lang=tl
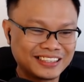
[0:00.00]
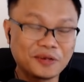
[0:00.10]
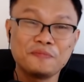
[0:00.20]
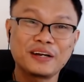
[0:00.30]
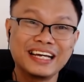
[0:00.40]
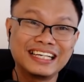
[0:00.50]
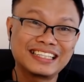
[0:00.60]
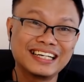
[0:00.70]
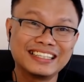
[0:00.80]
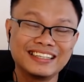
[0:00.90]
sobrang
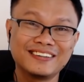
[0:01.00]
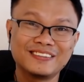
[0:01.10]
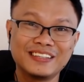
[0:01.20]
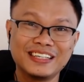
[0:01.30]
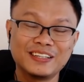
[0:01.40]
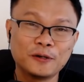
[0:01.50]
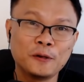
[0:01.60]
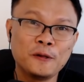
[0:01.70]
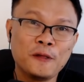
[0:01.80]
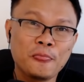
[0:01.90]
excited ako
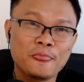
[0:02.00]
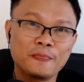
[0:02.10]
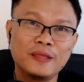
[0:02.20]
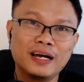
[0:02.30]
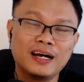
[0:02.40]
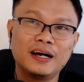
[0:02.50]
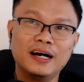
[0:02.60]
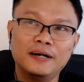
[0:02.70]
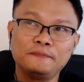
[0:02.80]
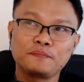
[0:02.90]
dito na
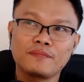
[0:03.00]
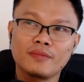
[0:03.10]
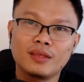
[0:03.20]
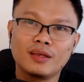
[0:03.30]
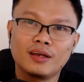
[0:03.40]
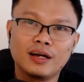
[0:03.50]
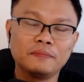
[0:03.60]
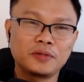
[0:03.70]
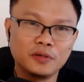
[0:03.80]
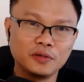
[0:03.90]
um,
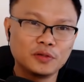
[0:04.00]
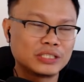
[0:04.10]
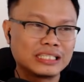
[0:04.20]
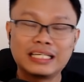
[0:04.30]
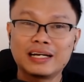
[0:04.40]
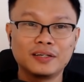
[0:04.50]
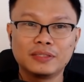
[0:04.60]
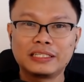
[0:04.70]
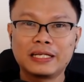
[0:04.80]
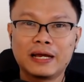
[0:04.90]
I'm curious exactly
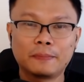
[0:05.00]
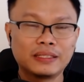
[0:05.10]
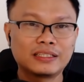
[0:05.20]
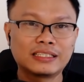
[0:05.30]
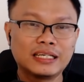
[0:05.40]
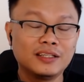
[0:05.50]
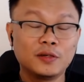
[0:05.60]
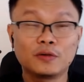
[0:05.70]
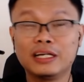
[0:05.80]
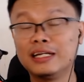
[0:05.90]
what's gonna happen kasi
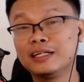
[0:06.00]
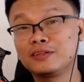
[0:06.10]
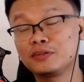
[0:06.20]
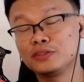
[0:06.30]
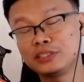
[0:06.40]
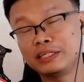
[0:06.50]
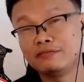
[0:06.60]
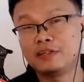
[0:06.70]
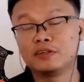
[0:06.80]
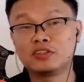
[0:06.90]
hindi ko kilala itong
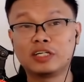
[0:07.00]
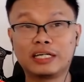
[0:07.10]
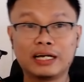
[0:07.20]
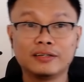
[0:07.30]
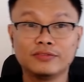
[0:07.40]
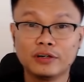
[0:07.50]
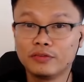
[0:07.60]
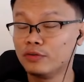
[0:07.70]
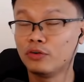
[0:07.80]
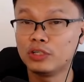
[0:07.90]
Steven Ochinga.
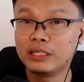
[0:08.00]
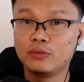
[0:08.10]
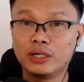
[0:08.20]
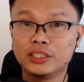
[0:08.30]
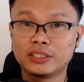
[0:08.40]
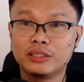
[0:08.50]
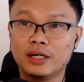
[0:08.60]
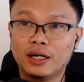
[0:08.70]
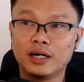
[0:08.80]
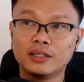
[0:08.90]
I've only watched
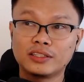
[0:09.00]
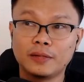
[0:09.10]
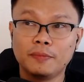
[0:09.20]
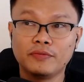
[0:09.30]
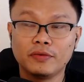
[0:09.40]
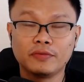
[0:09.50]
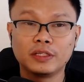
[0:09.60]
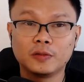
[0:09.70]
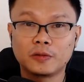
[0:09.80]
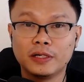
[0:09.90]
uh, some of the
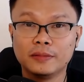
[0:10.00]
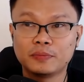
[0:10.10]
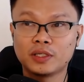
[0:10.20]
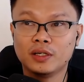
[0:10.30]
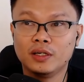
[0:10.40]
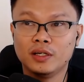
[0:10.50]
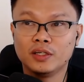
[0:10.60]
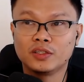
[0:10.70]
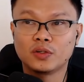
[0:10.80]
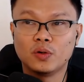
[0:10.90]
video clips.
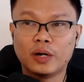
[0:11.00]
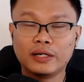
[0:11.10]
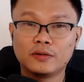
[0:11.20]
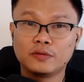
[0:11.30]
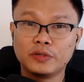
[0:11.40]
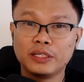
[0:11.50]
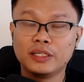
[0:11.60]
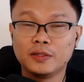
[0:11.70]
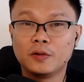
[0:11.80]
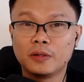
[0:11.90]
So I don't
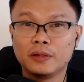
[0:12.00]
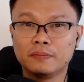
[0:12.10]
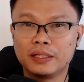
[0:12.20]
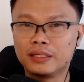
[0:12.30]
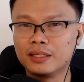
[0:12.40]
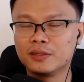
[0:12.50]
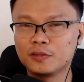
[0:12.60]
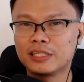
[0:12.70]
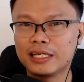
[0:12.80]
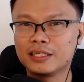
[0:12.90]
really know him, but it
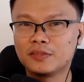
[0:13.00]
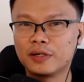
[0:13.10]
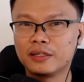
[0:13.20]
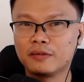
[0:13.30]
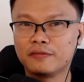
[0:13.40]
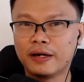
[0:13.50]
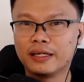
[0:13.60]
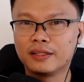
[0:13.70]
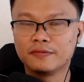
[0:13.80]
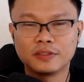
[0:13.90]
looks like he's ready to
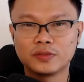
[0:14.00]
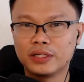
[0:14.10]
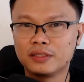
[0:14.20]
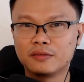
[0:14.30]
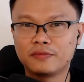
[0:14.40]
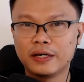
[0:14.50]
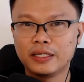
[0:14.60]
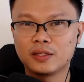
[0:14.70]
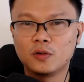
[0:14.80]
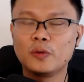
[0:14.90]
fight. If he's ready to
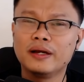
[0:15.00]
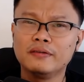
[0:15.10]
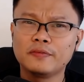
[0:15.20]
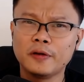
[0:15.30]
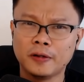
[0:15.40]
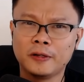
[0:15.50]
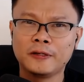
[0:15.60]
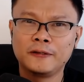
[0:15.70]
fight, whoever